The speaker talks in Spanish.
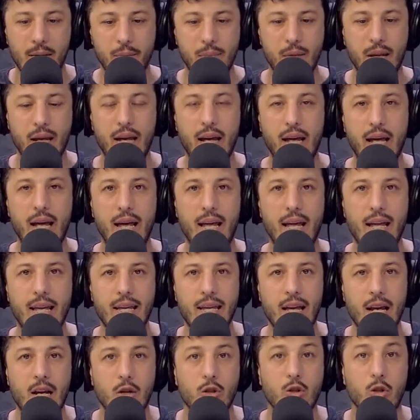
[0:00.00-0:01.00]
Eh,
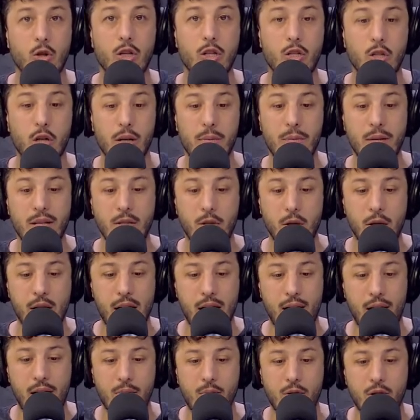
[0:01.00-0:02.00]
y el otro hecho que
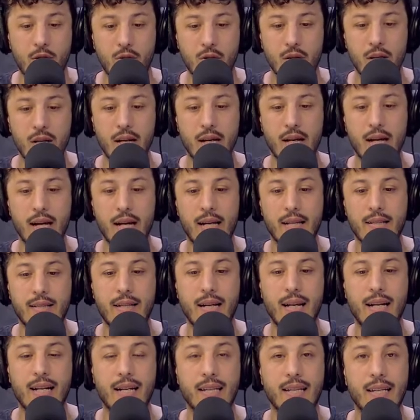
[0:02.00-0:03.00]
mencionábamos es
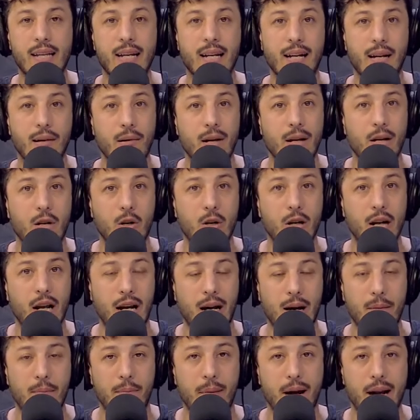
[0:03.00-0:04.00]
el que tiene que ver con la
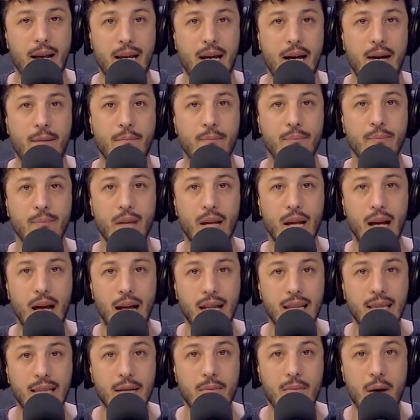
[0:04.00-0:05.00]
campaña
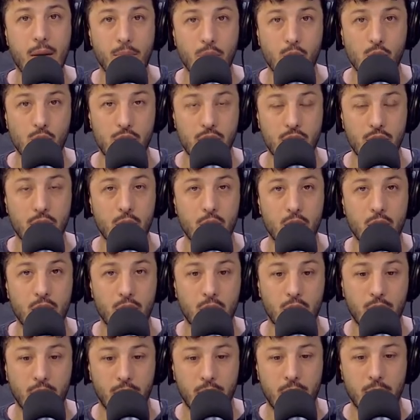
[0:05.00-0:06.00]
antimapuche, ¿no? De
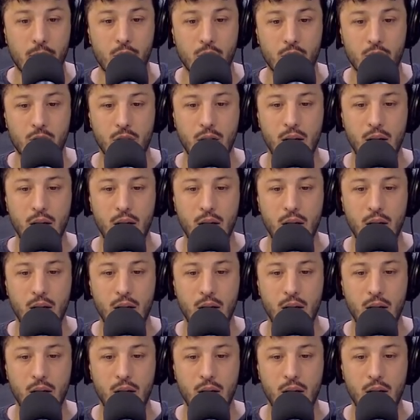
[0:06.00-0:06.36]
lo que vemos